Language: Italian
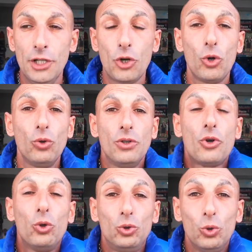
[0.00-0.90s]

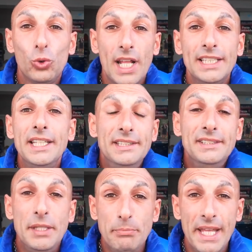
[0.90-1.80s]
rotture di,
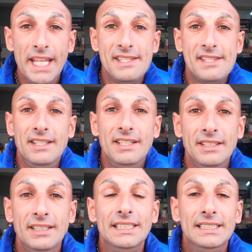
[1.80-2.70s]
di
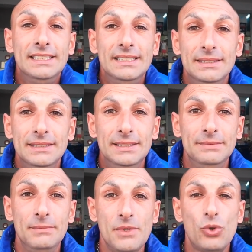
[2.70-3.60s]
pezzi,
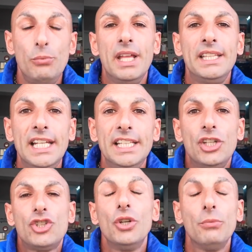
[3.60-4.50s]
su impianti
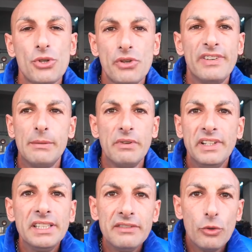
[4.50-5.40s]
elettrici non posso fare
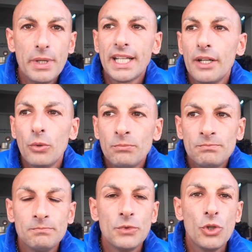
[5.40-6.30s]
preventivo perché
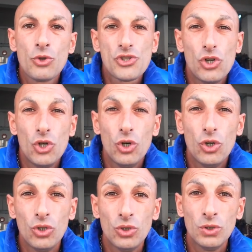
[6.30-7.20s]
non, non
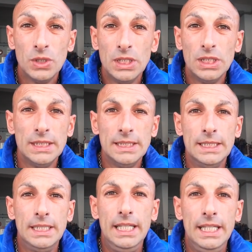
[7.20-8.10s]
so...
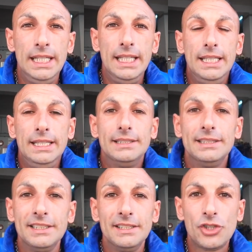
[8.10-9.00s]

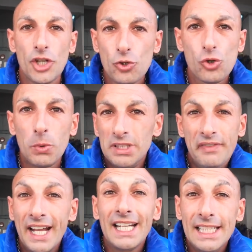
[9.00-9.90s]
Eh, cioè non so
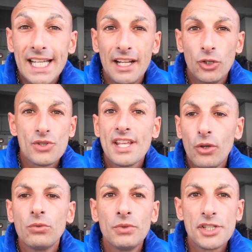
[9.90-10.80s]
quantificare il danno, se
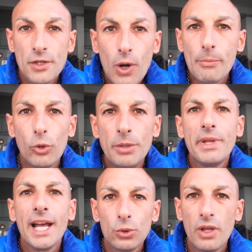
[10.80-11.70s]
non, se non, apro
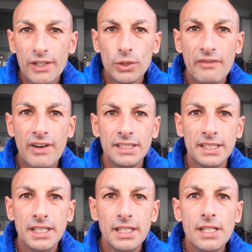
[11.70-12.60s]
l'impianto e vado avanti.
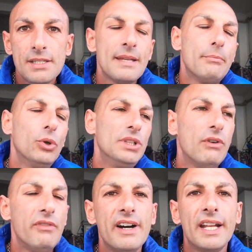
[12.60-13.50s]
Se poi devo
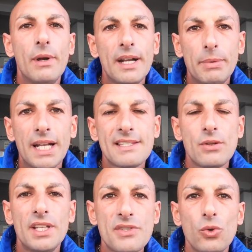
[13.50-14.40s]
fare una
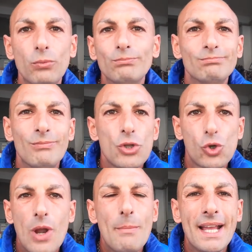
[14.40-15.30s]
riparazione su,
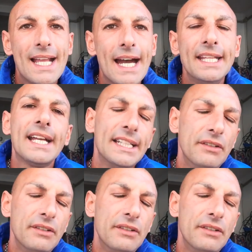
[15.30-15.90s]
sulla meccanica,